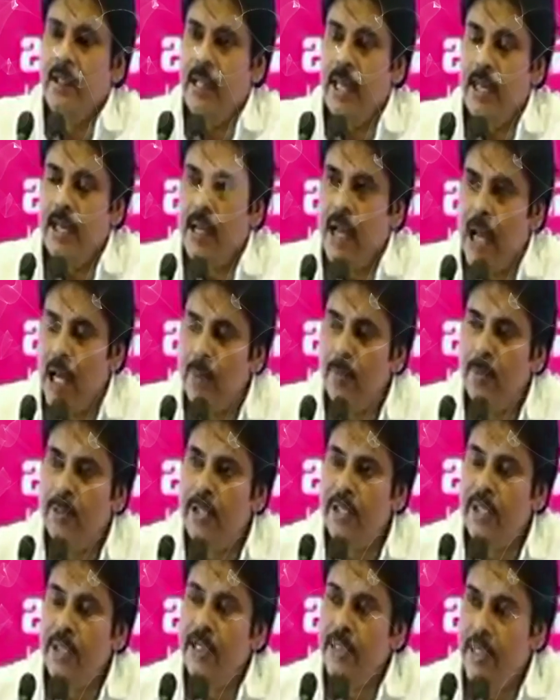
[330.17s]
నాకు
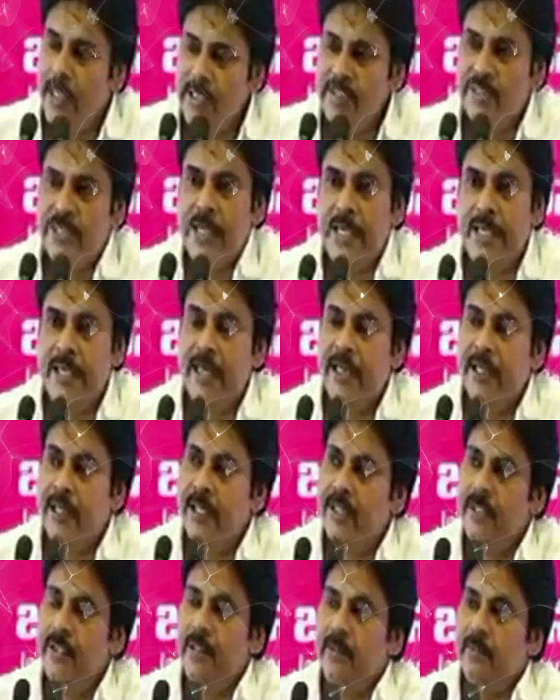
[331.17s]
కాకపోతే నేను
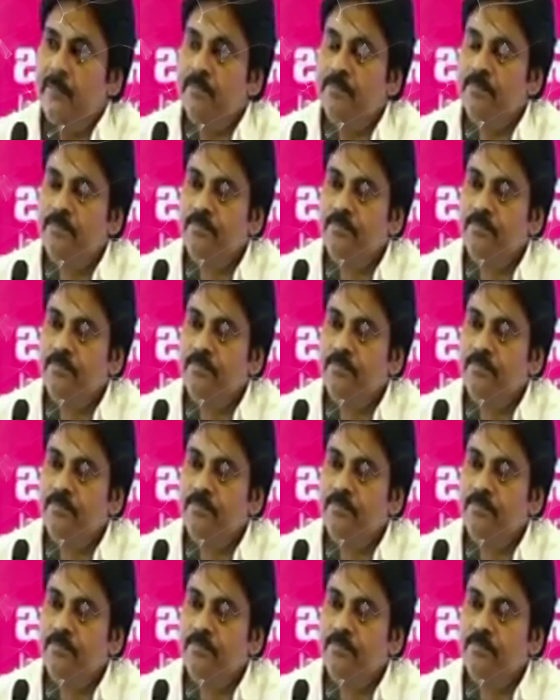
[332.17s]
చేయగలిగేది